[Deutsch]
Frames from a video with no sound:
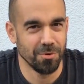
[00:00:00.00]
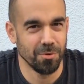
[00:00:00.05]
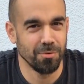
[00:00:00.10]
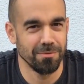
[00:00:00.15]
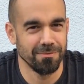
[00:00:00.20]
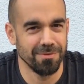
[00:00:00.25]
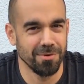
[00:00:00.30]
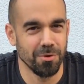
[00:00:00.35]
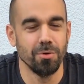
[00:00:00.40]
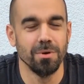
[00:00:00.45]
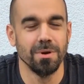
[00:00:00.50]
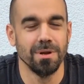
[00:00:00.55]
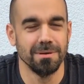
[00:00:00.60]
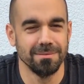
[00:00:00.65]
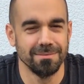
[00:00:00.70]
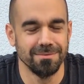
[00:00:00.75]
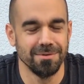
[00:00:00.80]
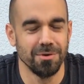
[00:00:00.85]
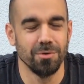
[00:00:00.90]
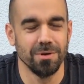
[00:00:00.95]
Wir, wir, holen
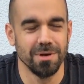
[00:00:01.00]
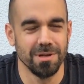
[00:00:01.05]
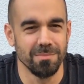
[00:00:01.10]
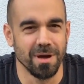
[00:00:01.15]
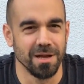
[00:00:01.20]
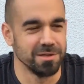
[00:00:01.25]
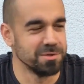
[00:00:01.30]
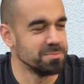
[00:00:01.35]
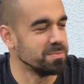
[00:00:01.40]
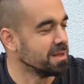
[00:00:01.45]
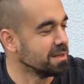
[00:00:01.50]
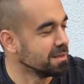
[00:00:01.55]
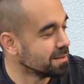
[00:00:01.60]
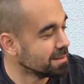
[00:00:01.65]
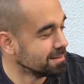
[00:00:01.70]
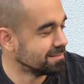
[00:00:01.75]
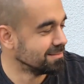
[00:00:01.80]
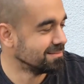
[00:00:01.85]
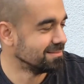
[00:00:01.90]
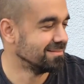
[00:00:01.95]
ihn, wir holen ihn mal ins Bild,
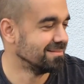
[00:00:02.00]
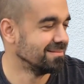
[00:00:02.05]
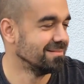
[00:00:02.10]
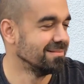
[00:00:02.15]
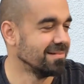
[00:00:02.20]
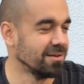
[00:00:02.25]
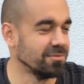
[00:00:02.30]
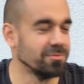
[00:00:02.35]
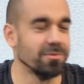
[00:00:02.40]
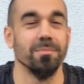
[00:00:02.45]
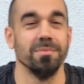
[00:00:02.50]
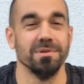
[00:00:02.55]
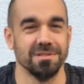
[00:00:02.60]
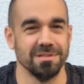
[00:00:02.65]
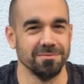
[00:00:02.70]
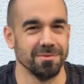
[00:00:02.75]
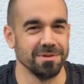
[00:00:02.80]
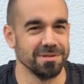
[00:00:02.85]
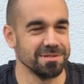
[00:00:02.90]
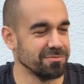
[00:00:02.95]
dass wir ein
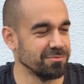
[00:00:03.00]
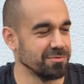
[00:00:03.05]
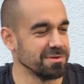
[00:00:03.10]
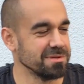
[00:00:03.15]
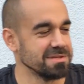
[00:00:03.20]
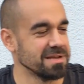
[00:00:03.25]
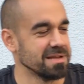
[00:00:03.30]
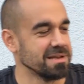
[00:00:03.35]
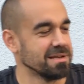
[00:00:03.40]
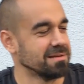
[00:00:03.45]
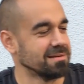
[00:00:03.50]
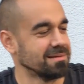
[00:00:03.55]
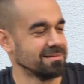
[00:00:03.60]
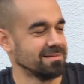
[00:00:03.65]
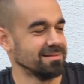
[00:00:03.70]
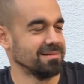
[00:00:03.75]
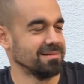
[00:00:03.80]
bisschen was davon sehen.